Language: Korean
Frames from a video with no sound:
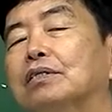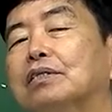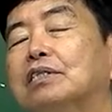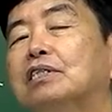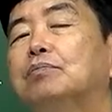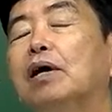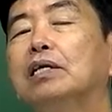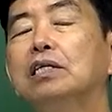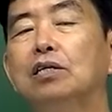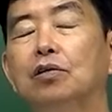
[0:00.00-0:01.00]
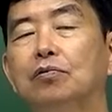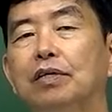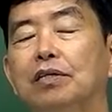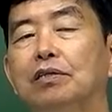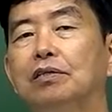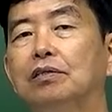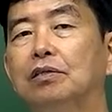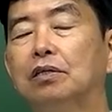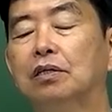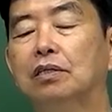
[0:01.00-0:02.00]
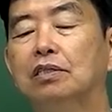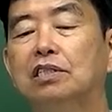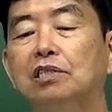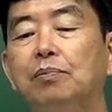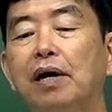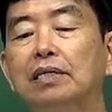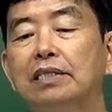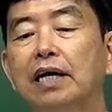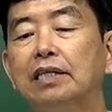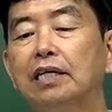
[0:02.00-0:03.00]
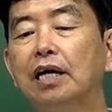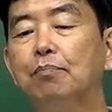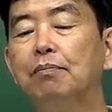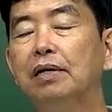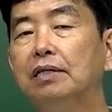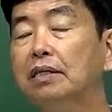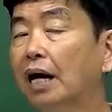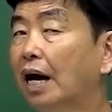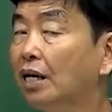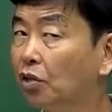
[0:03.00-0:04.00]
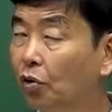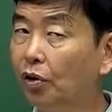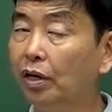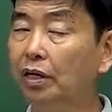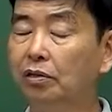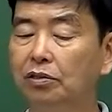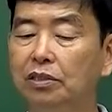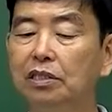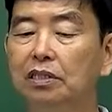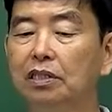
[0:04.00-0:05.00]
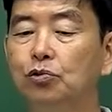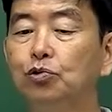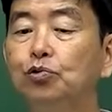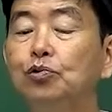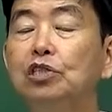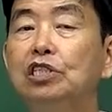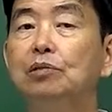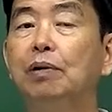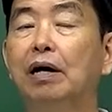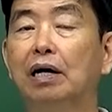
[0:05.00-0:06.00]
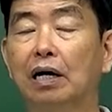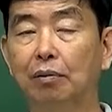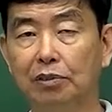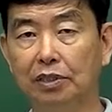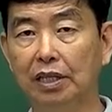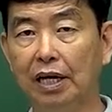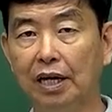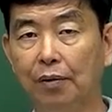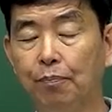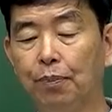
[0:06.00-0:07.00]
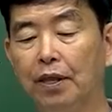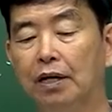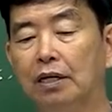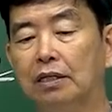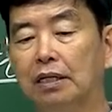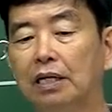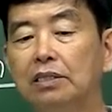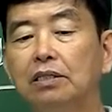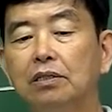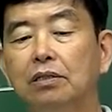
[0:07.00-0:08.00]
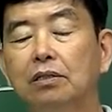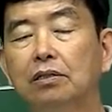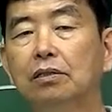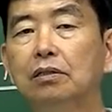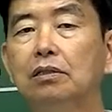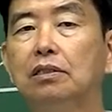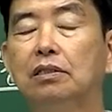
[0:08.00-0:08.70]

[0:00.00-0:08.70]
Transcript: 지방인 경우에는 지방산 값만 다 더한 것이 이제 순지방 값인데, 사실 그